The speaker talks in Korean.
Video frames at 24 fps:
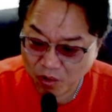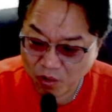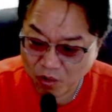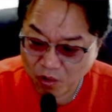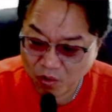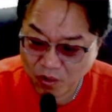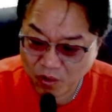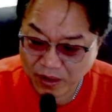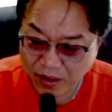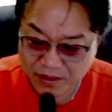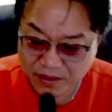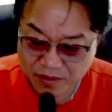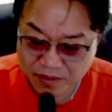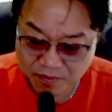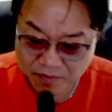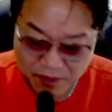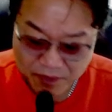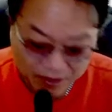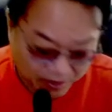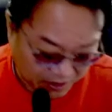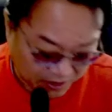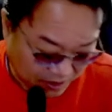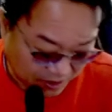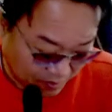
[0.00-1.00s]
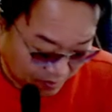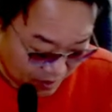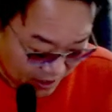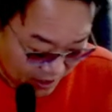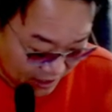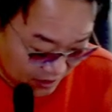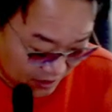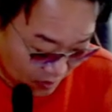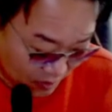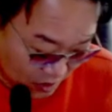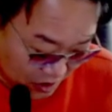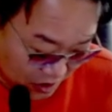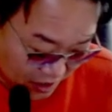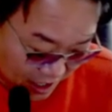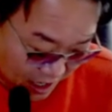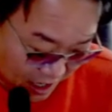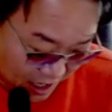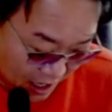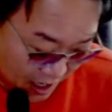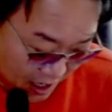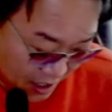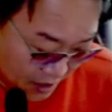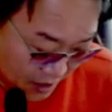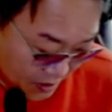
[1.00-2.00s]
관심 반드시 한번 가져보시라,
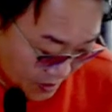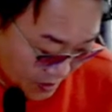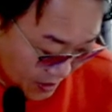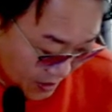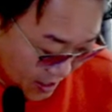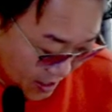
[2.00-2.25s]
그렇게